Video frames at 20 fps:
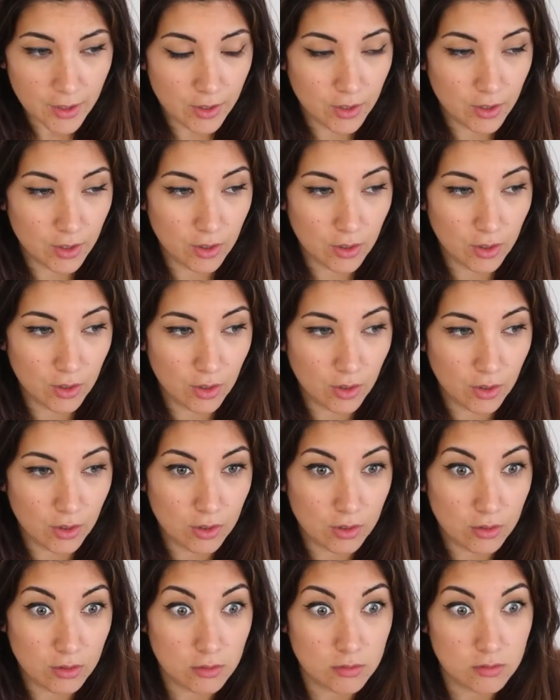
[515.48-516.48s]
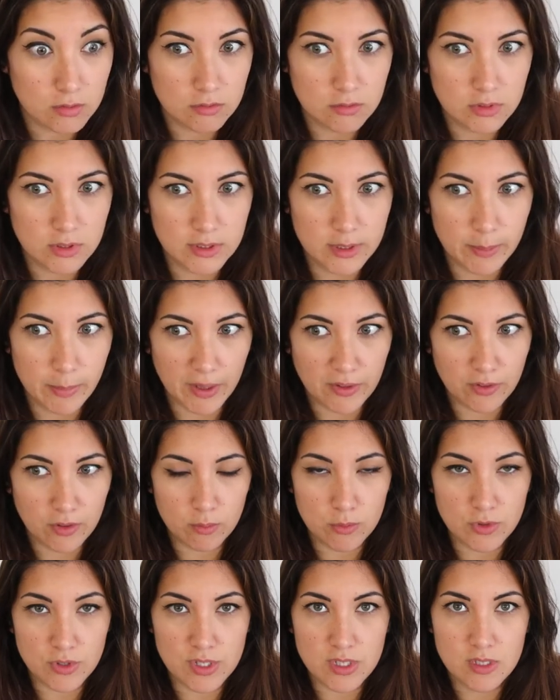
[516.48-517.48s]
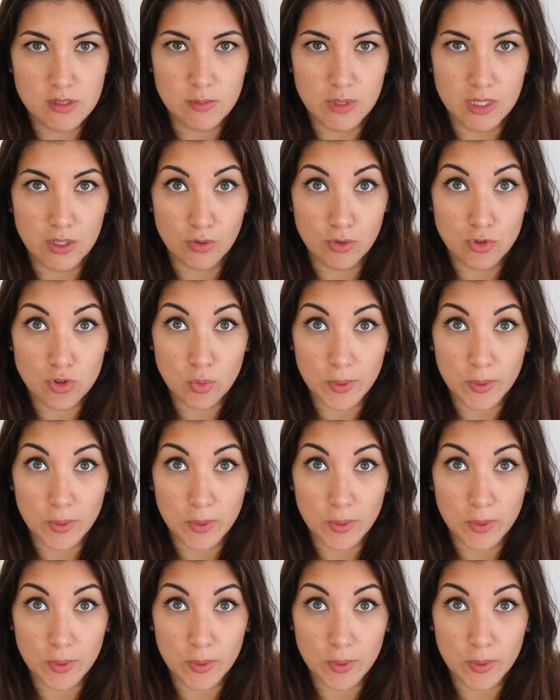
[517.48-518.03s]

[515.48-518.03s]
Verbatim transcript: euh, des personnes me disent mais euh,